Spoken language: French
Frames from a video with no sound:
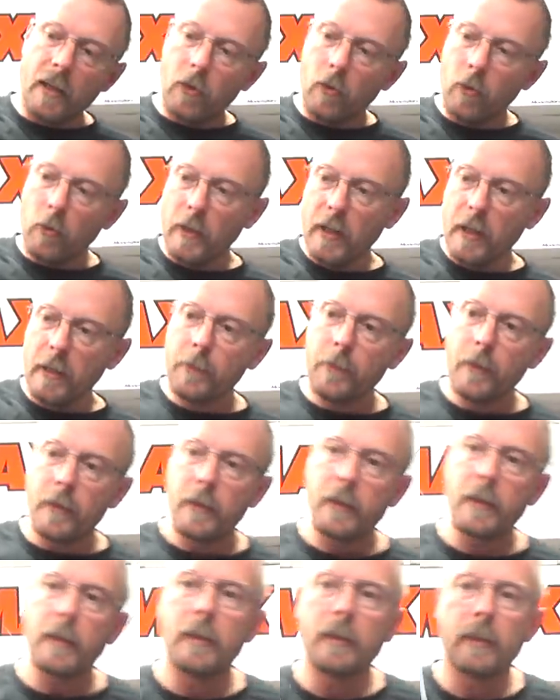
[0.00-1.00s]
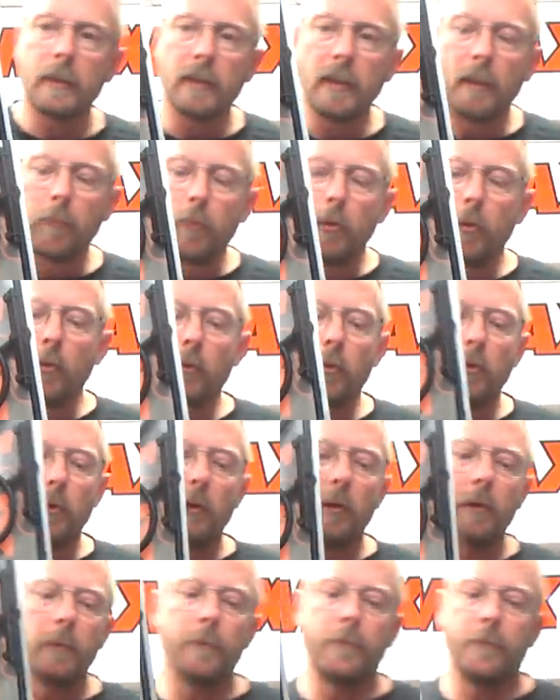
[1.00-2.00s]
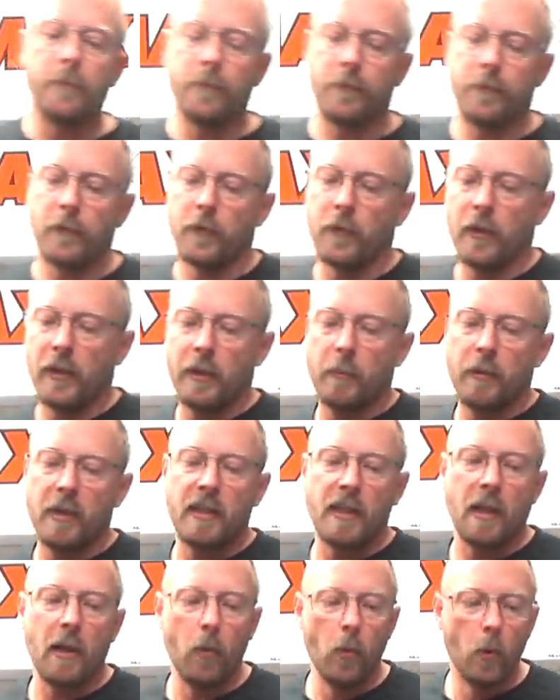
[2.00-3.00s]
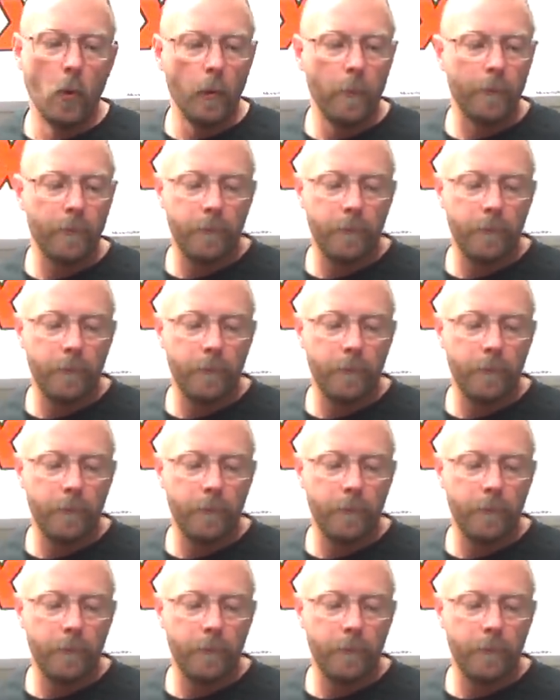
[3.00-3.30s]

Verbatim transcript: lui n'a plus que le DBXL E